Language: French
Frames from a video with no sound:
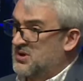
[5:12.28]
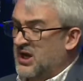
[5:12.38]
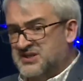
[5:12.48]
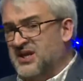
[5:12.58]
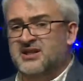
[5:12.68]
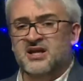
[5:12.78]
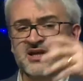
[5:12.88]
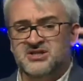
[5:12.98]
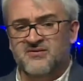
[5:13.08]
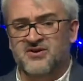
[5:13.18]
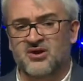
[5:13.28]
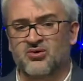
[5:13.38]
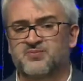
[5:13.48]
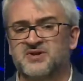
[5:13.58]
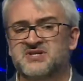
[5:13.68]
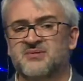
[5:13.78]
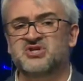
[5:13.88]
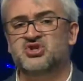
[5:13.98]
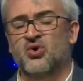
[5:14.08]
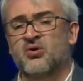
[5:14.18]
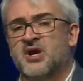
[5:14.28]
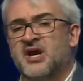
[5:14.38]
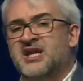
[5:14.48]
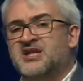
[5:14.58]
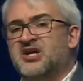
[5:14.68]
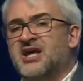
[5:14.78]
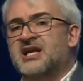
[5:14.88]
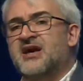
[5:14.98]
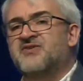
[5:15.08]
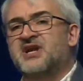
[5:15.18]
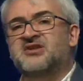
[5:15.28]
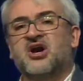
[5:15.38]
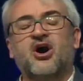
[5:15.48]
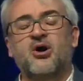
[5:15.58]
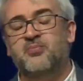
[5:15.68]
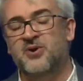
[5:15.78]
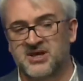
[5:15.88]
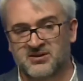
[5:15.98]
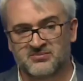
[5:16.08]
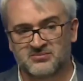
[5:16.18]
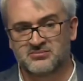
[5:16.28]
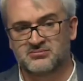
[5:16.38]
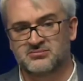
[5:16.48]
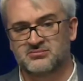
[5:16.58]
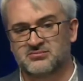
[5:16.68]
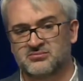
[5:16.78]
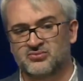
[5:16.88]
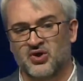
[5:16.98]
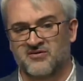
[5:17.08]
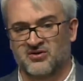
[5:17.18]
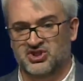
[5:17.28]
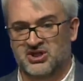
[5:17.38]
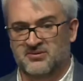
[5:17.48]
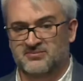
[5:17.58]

Certes, l'Église avait accompli sa mission, il est écrit que la ville était remplie de l'Évangile.